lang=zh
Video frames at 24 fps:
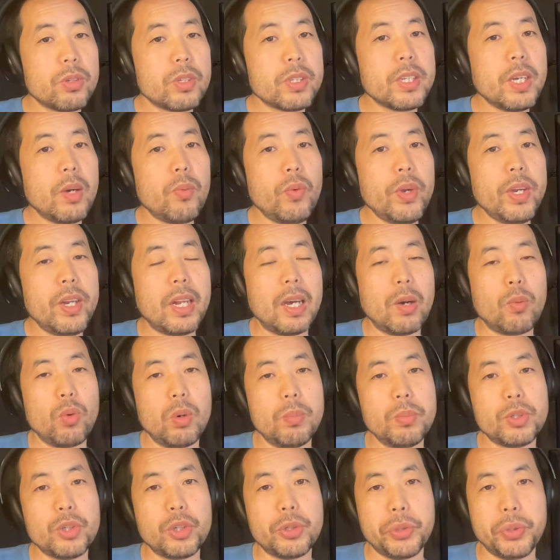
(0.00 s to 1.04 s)
所以说，在未来，
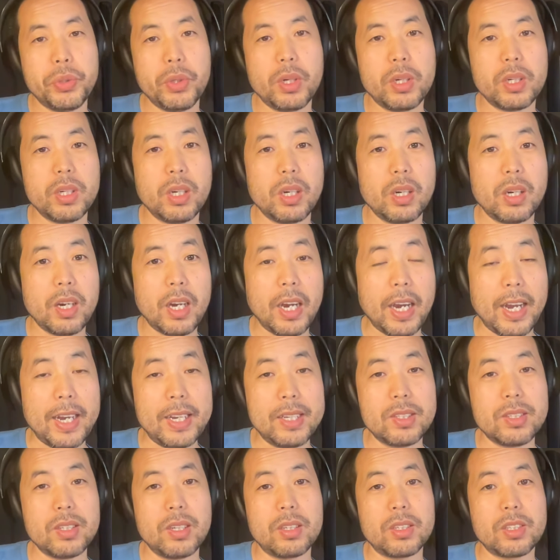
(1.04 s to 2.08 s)
我们只需要让
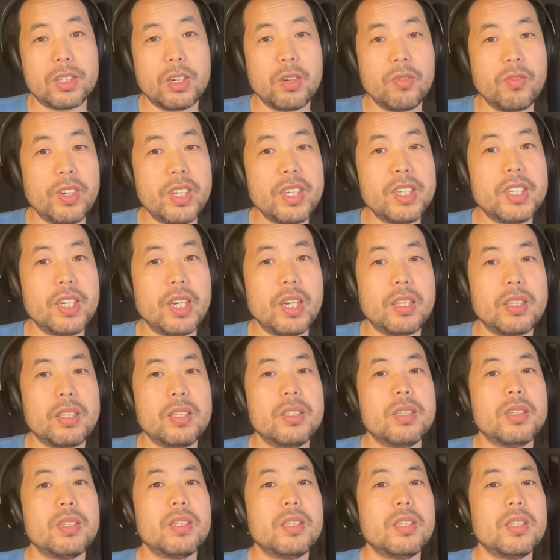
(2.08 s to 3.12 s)
孩子啊成为
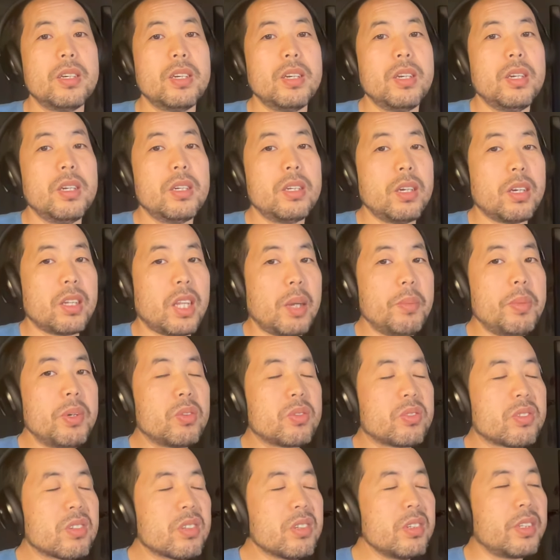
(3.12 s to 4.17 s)
人，让他
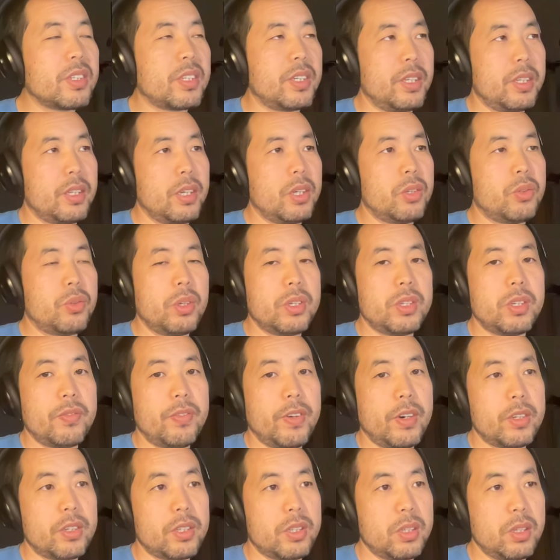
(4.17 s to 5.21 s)
们有自己的学习
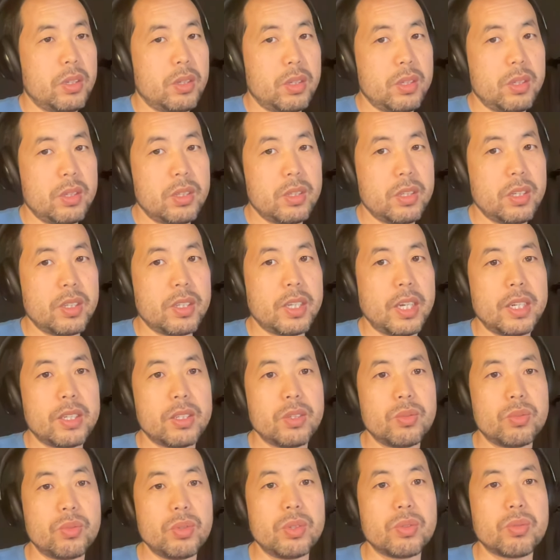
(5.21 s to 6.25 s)
方式，这才
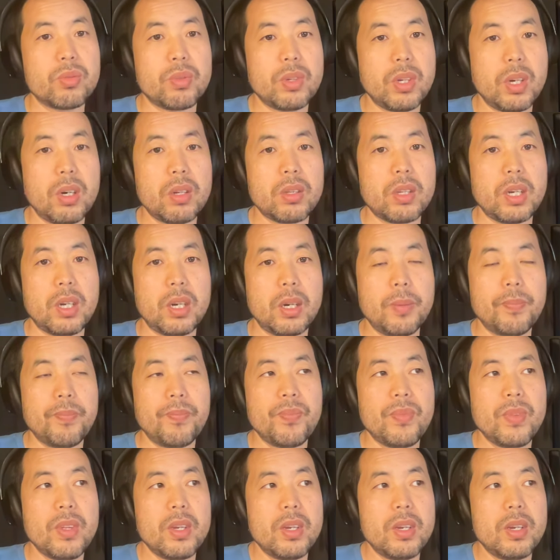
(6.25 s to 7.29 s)
是最重要的啊。
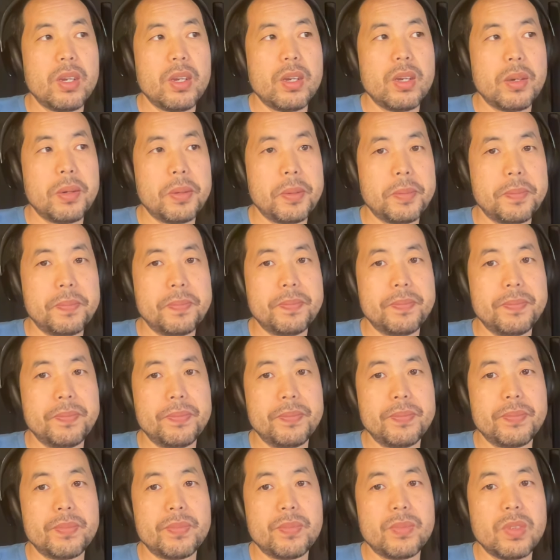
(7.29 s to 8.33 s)

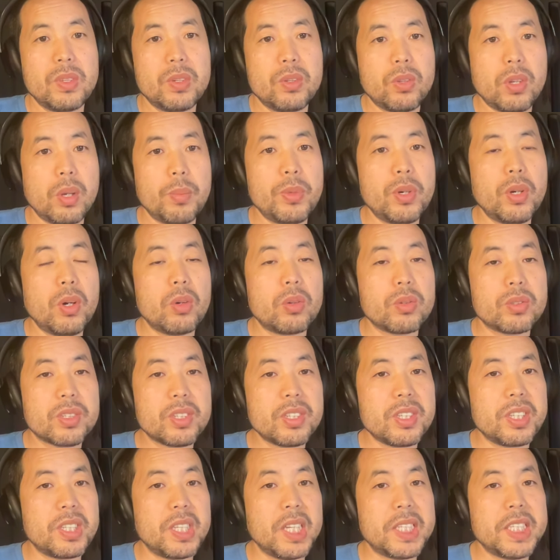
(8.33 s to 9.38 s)
嗯，他们要有
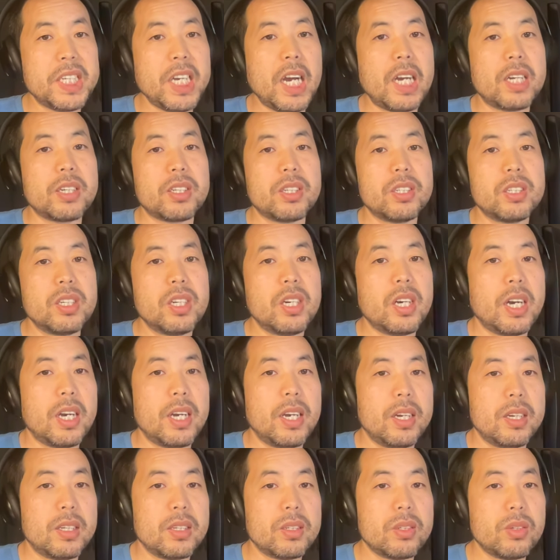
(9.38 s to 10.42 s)
自己的价值、热
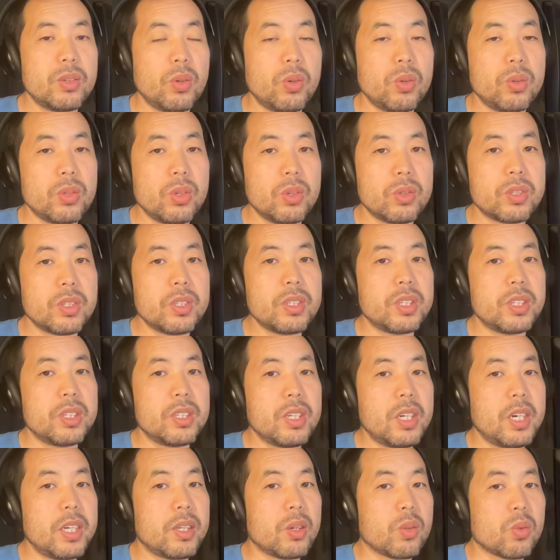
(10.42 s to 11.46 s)
爱，有有自己
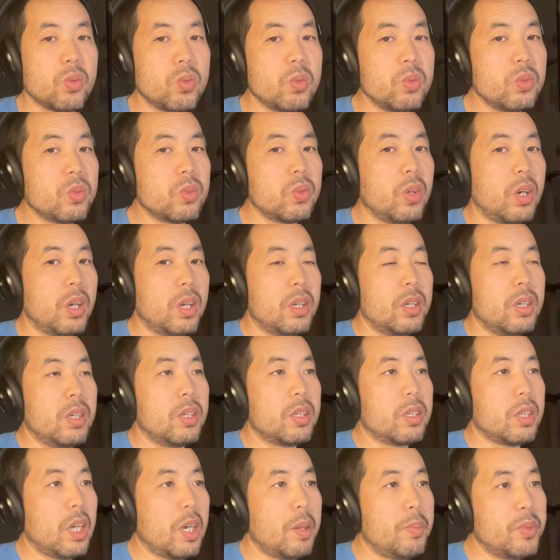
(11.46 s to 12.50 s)
热爱的工作，
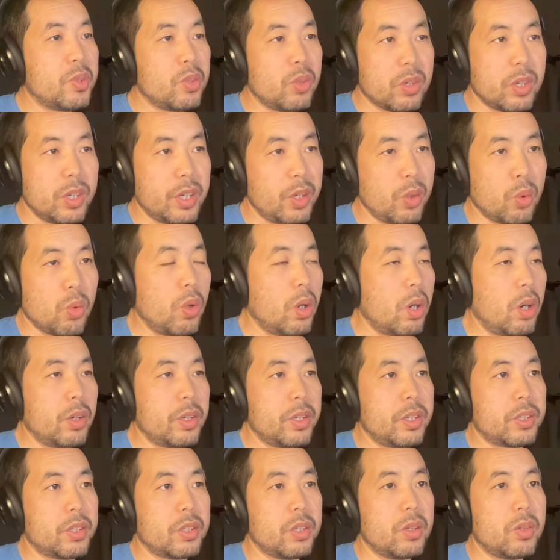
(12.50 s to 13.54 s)
他们就可以过
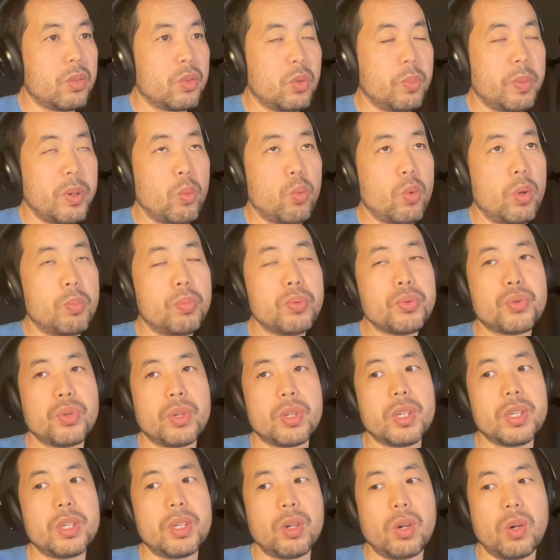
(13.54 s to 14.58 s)
好一生，对吧？我不
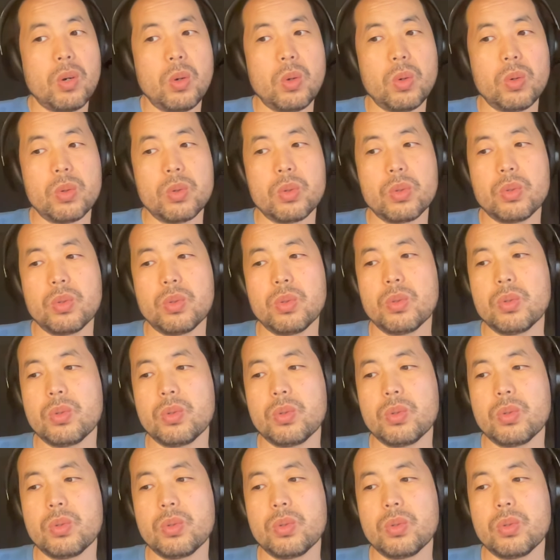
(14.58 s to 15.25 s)
觉得以后